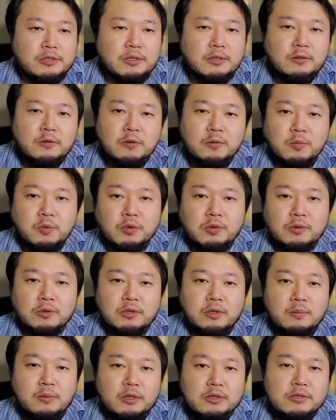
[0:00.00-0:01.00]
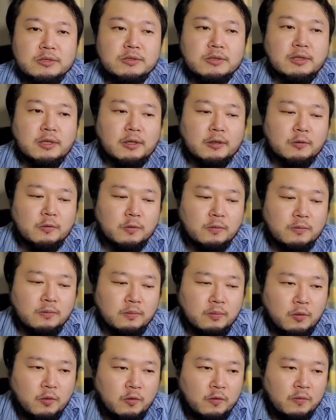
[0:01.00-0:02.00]
サイトにも載ってますけど
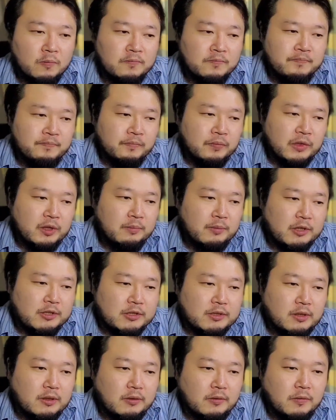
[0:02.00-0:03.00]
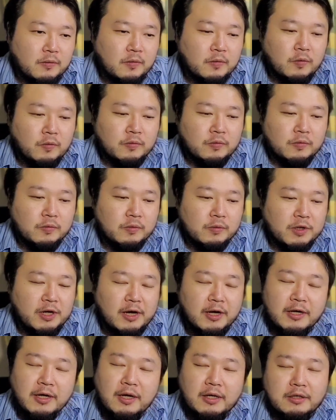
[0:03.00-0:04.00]
も、まあ昨今の
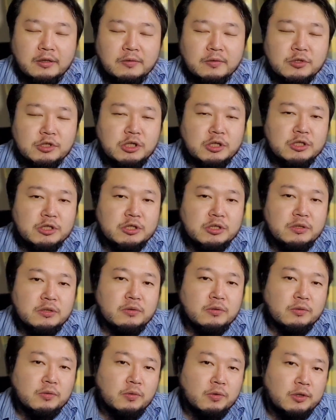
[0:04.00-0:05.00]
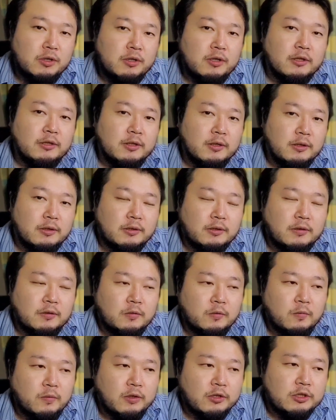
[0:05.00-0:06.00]
流行りの写真の撮り方ってい
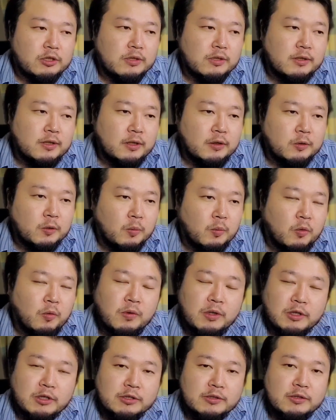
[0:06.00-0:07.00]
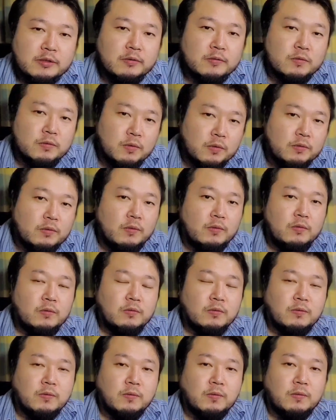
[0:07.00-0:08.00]
うのはしっかりと網羅してるよと
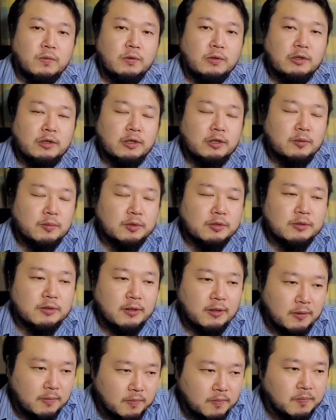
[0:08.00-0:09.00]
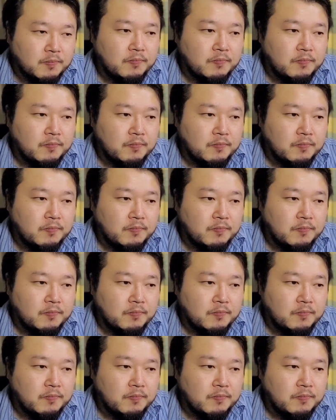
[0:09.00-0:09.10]
いうところになりますね。